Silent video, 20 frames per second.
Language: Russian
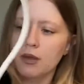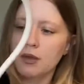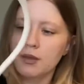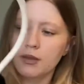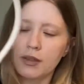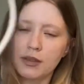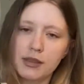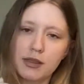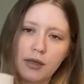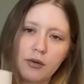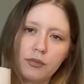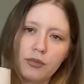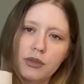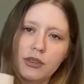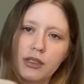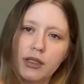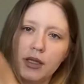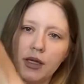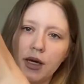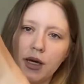На самом
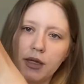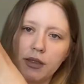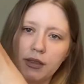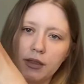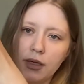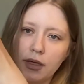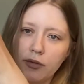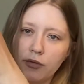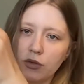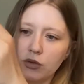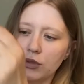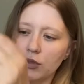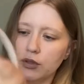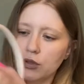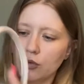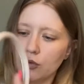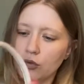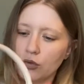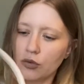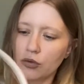деле она вот на
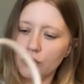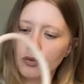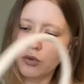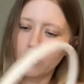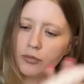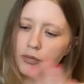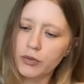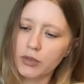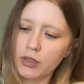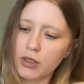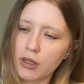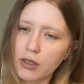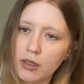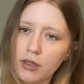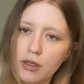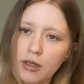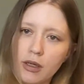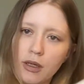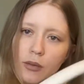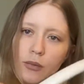такой кнопке.
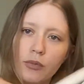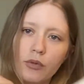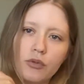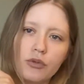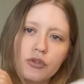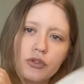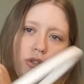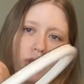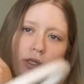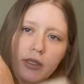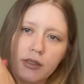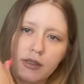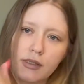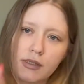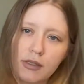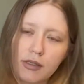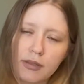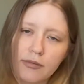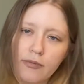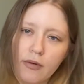Получается
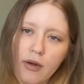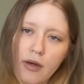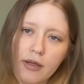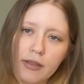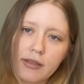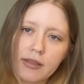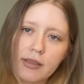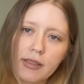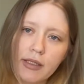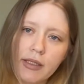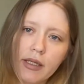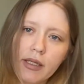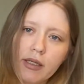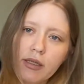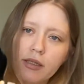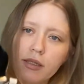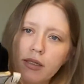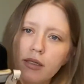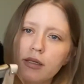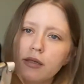два
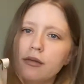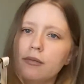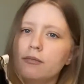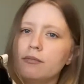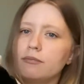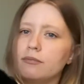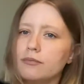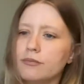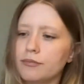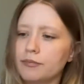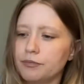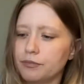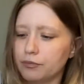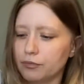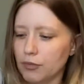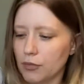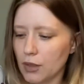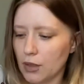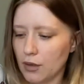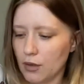отделения.
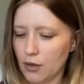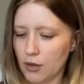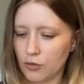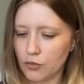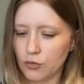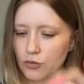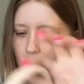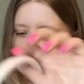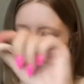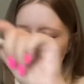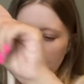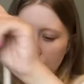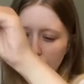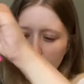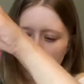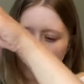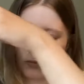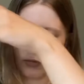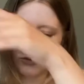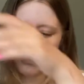Ну,
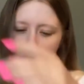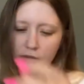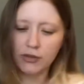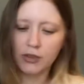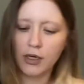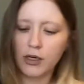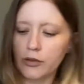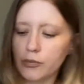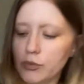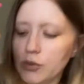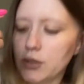не знаю, мне